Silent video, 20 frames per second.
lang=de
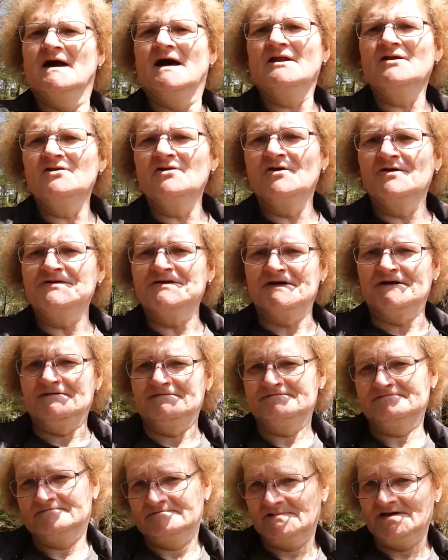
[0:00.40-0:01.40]
Hallo Leute,
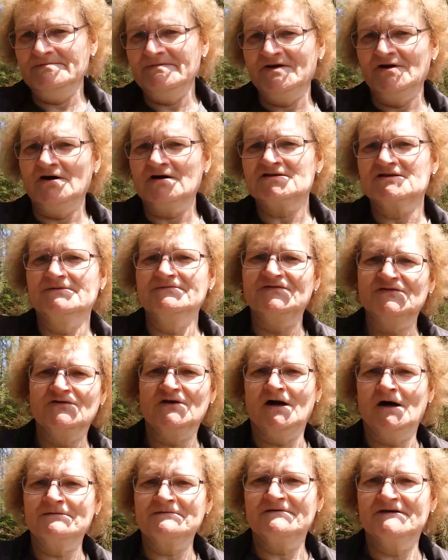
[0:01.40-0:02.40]
immer noch zum
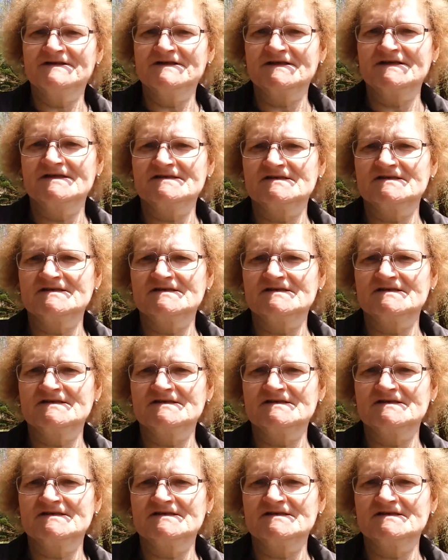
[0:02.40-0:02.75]
Führerhauptquartier